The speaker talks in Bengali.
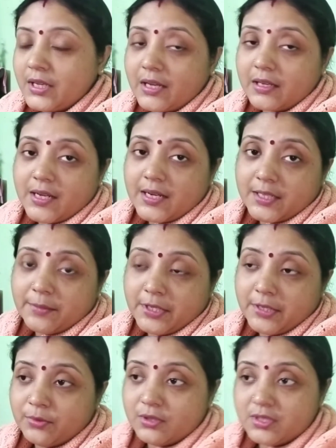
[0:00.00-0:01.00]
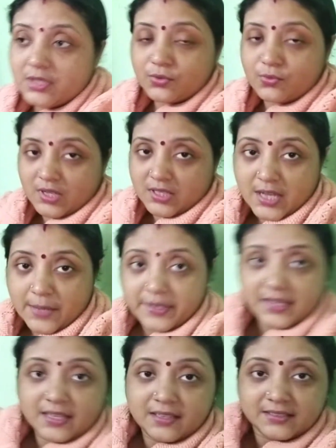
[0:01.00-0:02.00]
আর কালকে মেয়ে বলছে স্কুলে যাবে
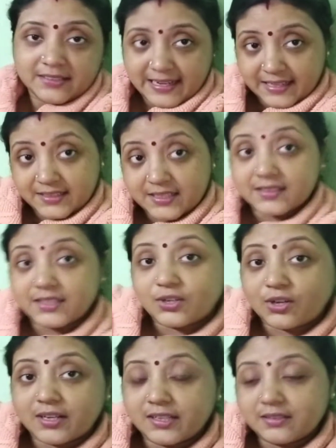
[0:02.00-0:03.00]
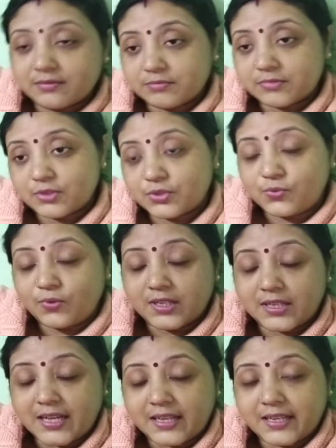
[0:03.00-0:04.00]
না দেখা যাক কী করে তো স্কুলে
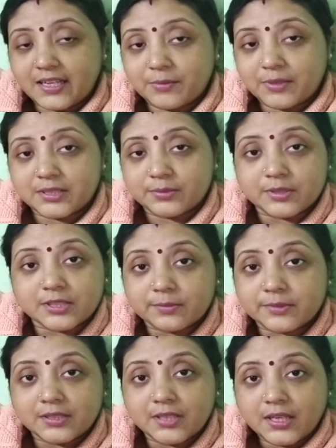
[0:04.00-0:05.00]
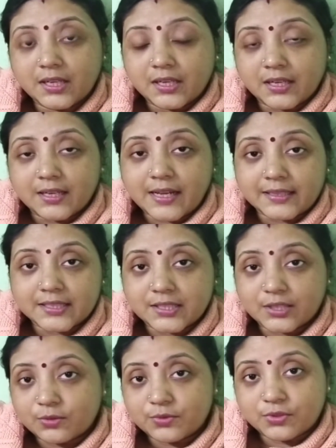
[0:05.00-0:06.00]
না গেলে আমার টিফিন টিফিন রাতে
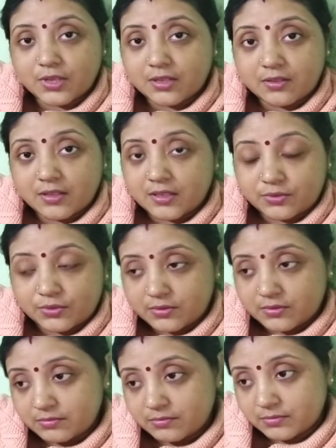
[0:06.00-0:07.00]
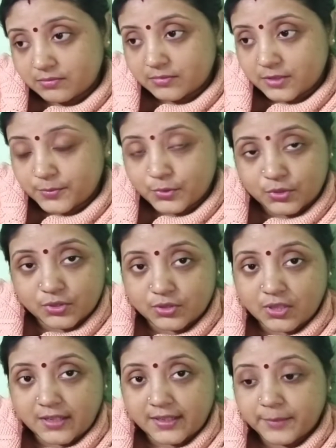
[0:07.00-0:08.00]
সেরকম জোগাড় করার কোনো প্রয়োজন
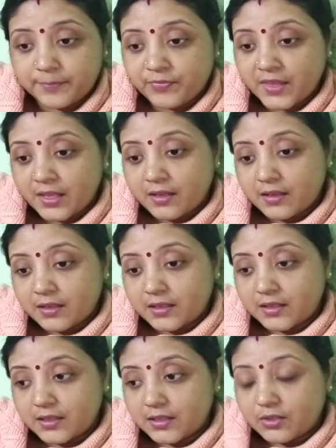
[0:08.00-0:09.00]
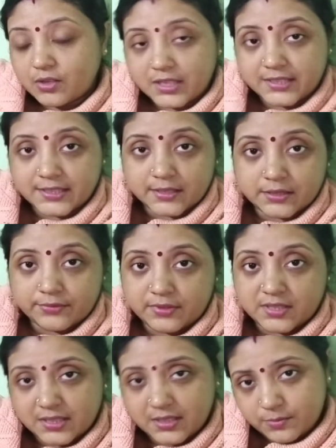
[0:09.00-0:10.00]
হয় না ঘরের যা টিফিন
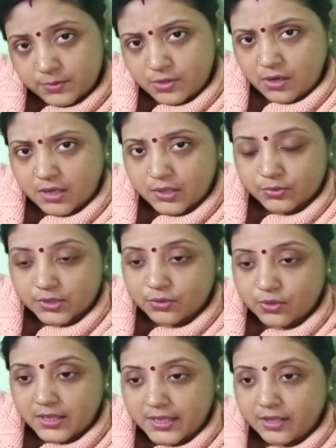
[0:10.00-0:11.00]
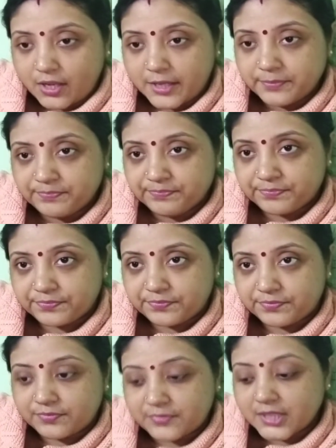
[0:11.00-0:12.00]
সেটা সকালে উঠে করলেই হয়
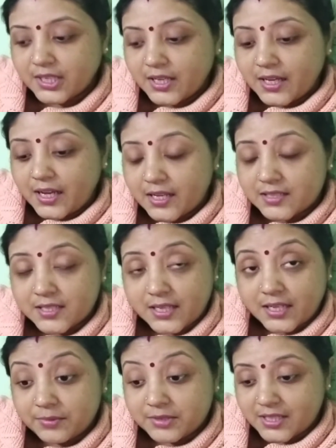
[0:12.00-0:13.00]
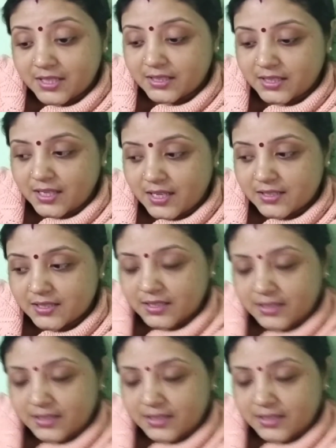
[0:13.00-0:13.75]
ছেলে বিছানাতেই আছে